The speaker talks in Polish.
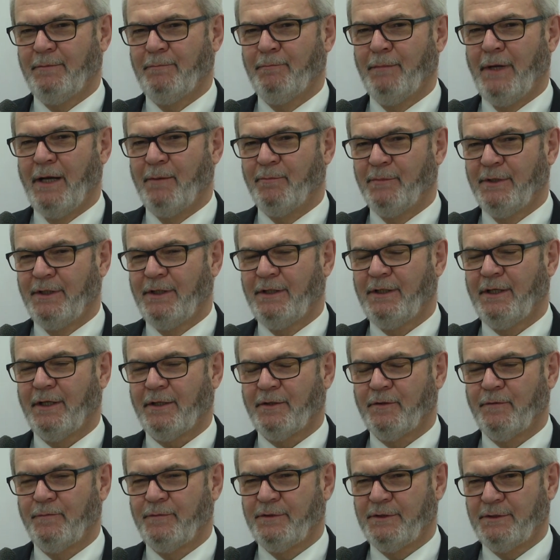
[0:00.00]
mamy,
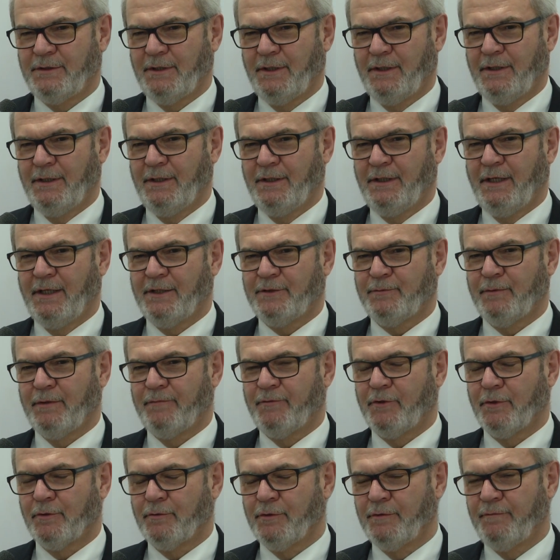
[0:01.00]
jaką wizję Jasła
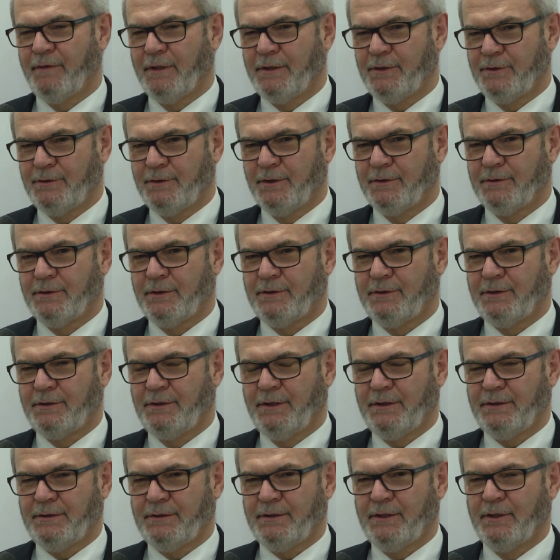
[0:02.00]
w roku
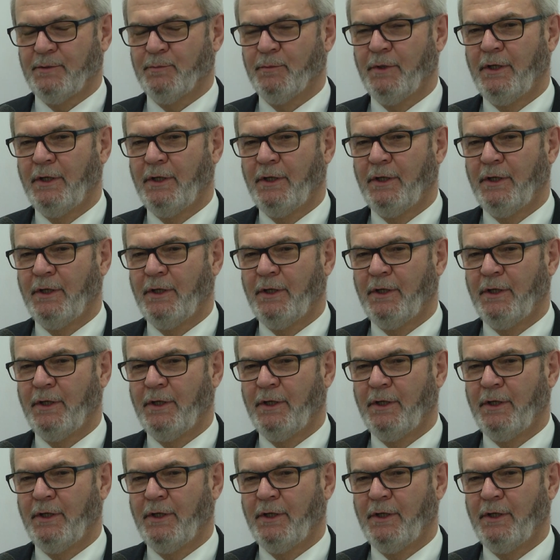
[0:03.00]
2030.